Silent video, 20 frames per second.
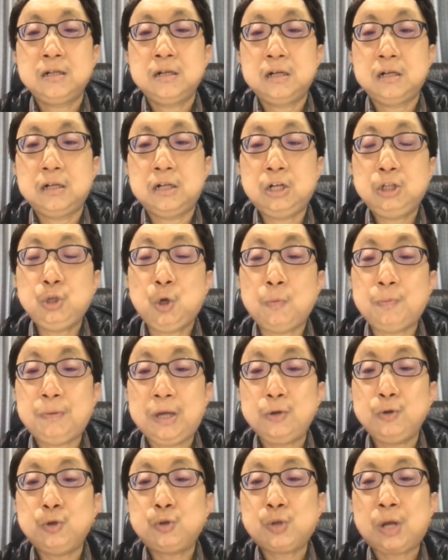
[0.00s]
而有
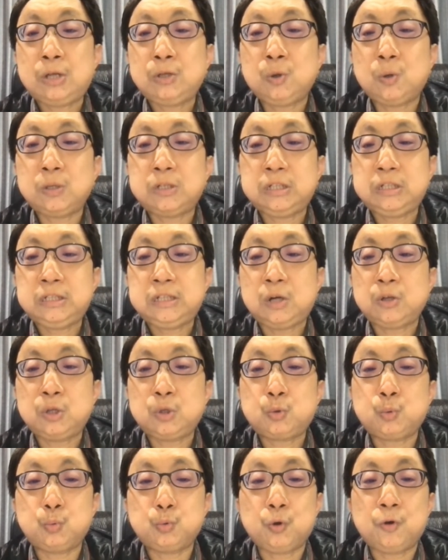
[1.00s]
别于传统行销的
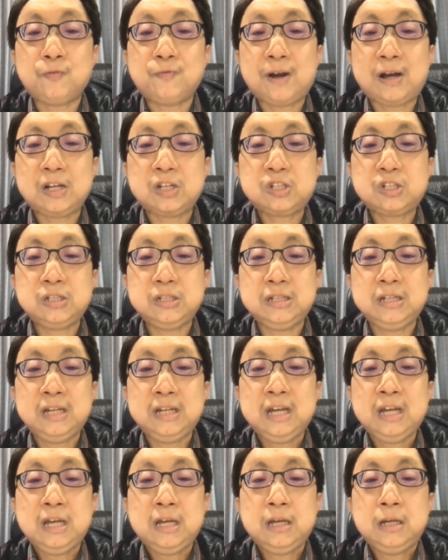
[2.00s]
主动方式。
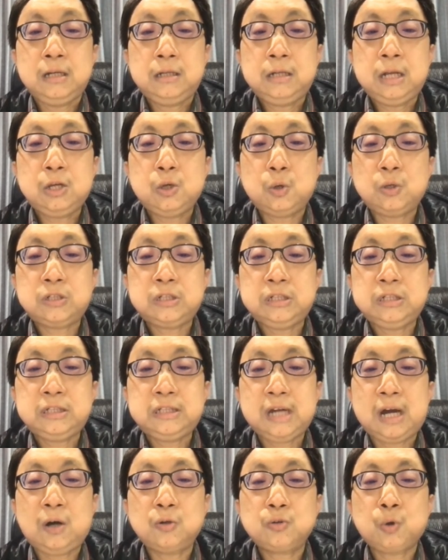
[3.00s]
内容行
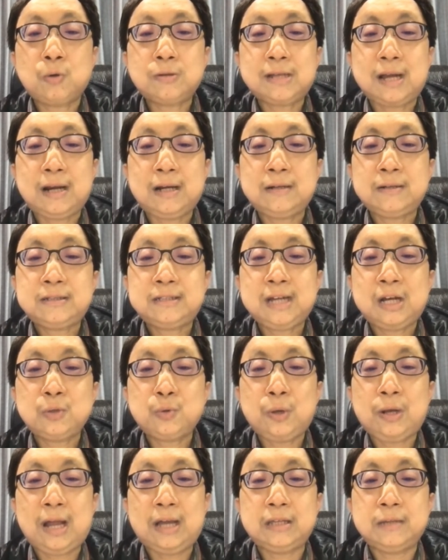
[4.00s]
销通常相
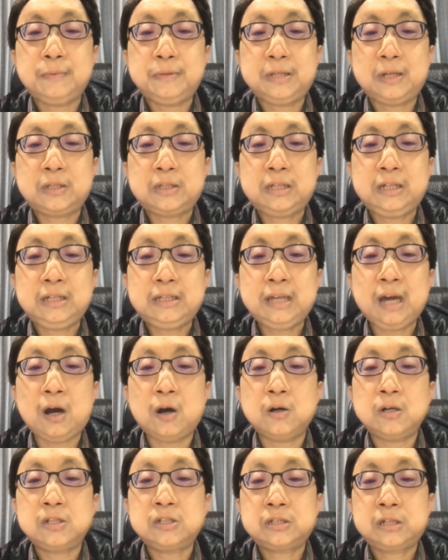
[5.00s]
对来的比较低
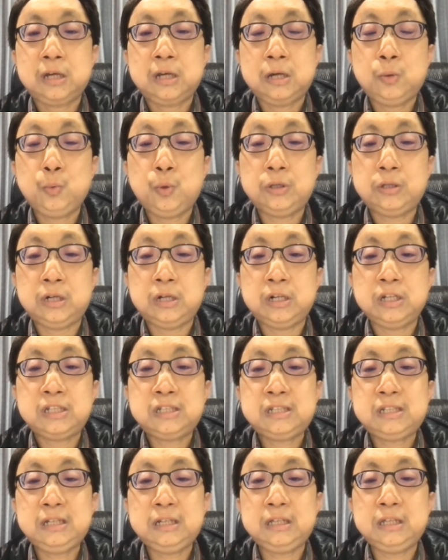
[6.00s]
调、沉稳而
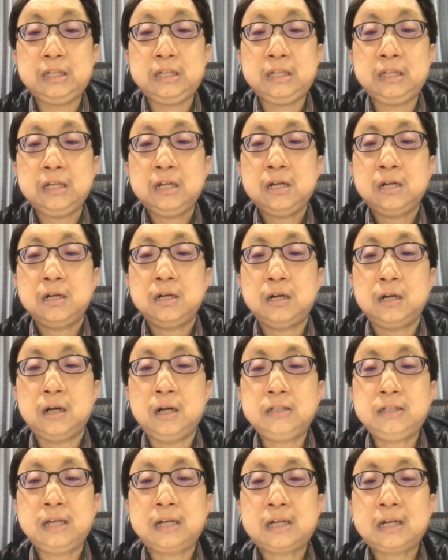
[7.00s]
细腻，
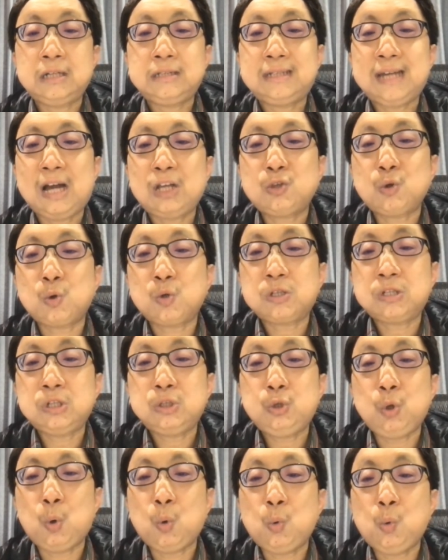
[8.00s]
而且更加重视
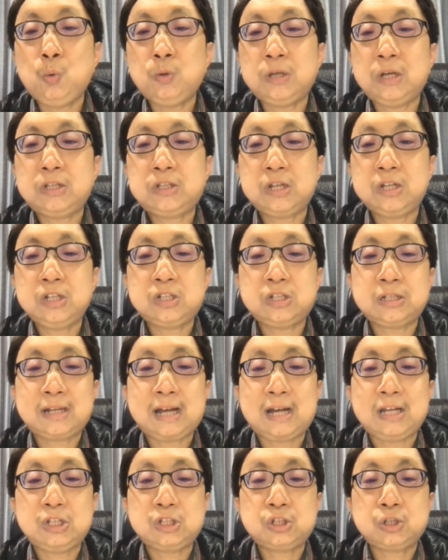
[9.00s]
用户的真实
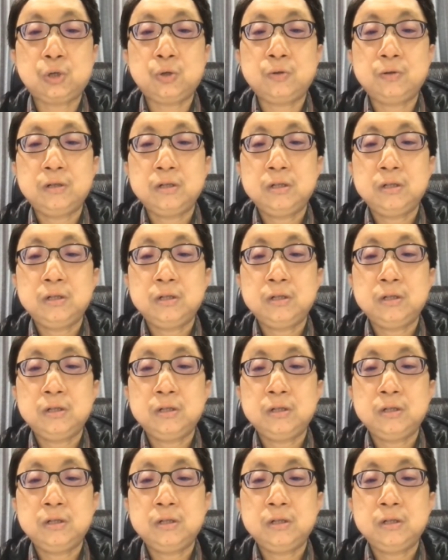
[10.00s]
感受。